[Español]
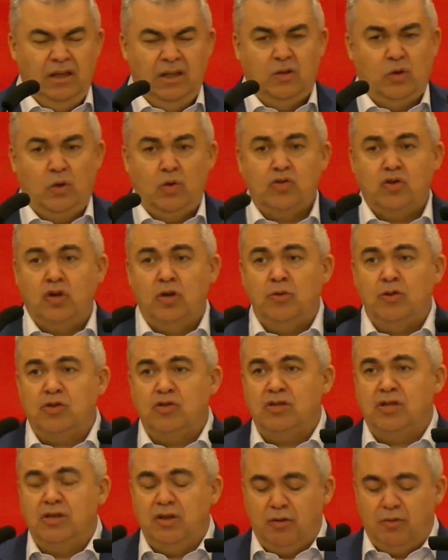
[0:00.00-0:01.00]
Y todo esto lo hemos
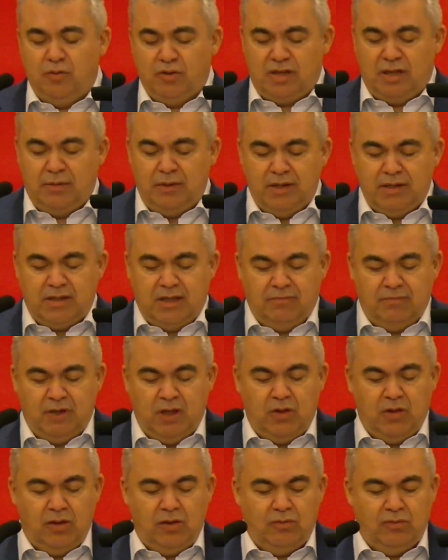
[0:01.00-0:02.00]
conseguido, como sabéis, en
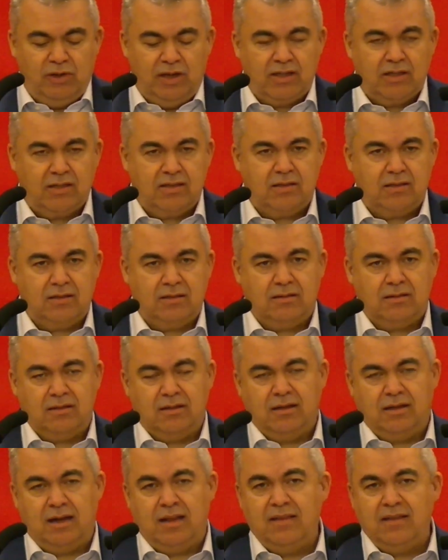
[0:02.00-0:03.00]
medio de unas
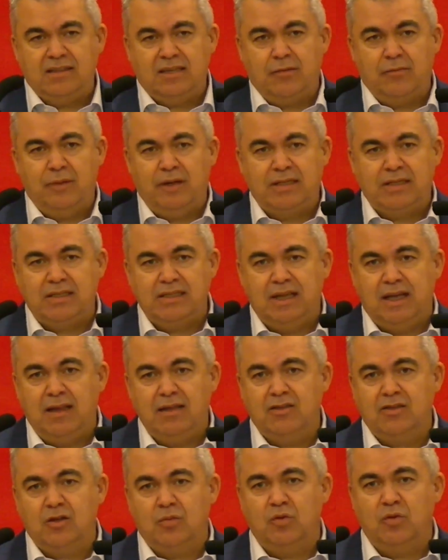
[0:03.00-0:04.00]
grandes
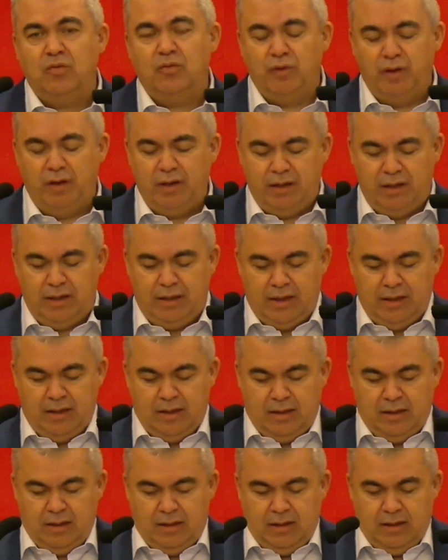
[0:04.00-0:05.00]
adversidades, como fue
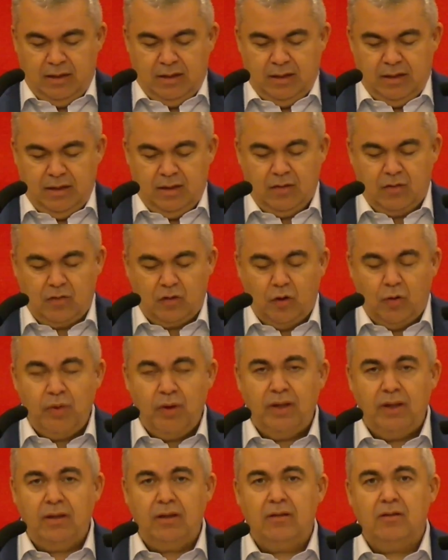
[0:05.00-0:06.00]
el
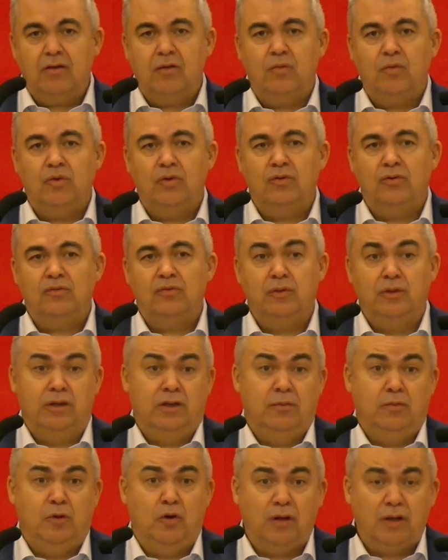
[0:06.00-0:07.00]
COVID, como fue
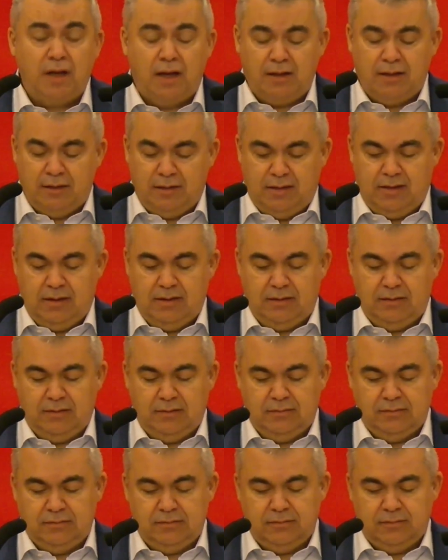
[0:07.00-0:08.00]
el
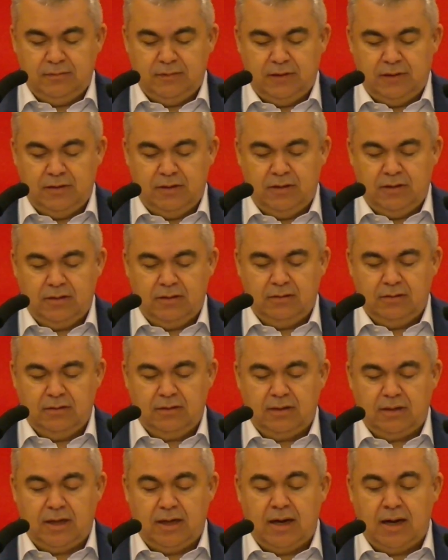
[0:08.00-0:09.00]
volcán
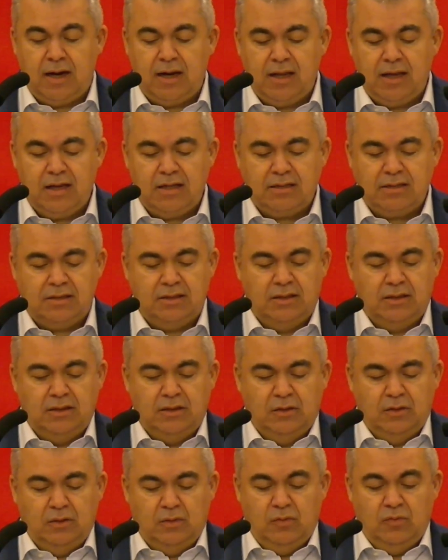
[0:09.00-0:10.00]
en, Canarias,
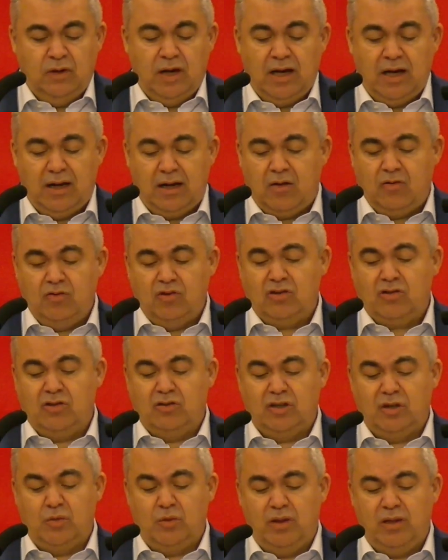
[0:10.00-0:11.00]
una guerra cuyas
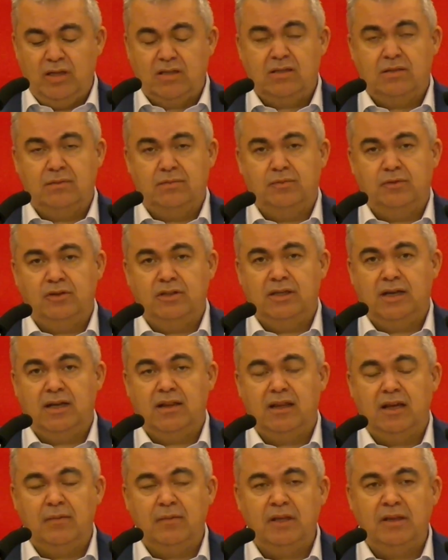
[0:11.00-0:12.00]
consecuencias, pues
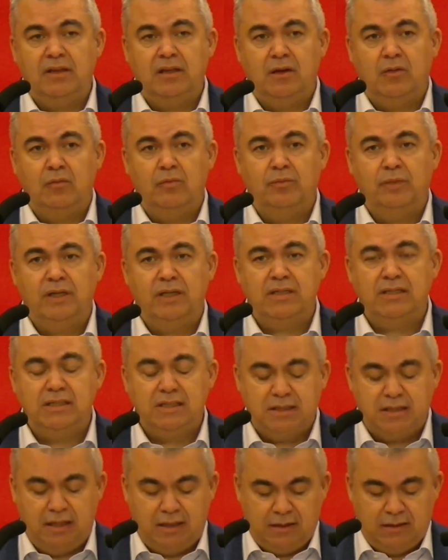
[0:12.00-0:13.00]
desgraciadamente, aún
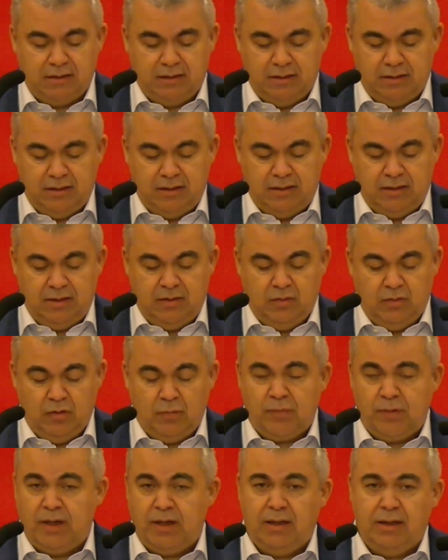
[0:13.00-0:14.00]
persisten en
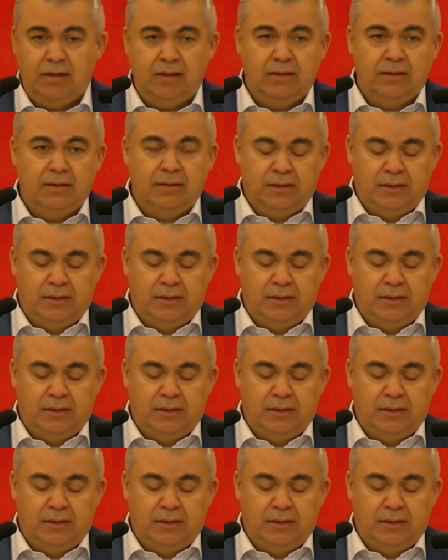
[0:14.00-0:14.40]
Europa,